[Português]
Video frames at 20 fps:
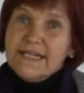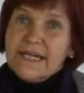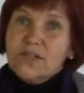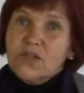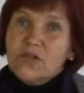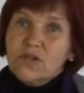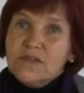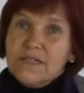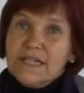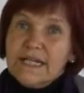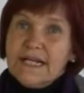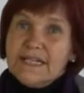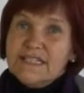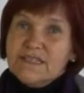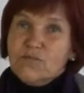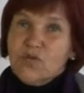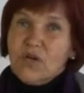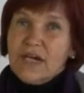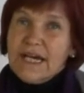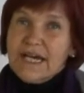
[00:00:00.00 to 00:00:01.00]
a donde
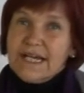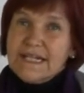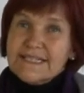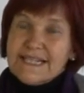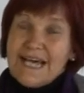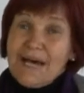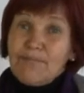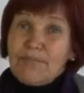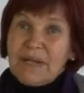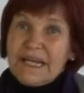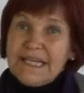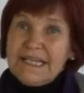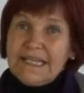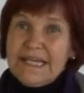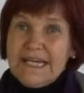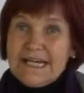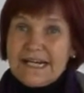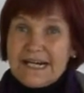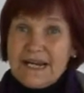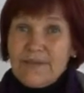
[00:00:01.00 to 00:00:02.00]
las mujeres
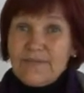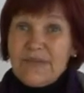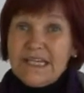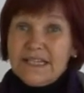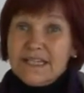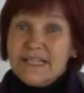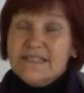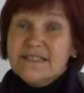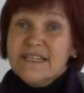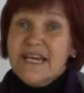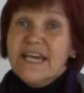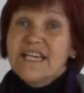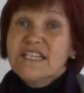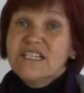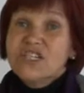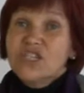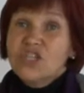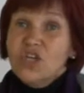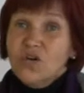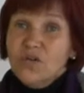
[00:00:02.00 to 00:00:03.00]
aprenden herramientas de
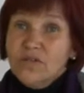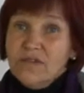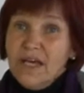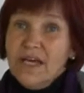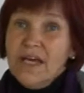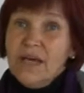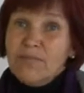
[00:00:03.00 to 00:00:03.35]
gestión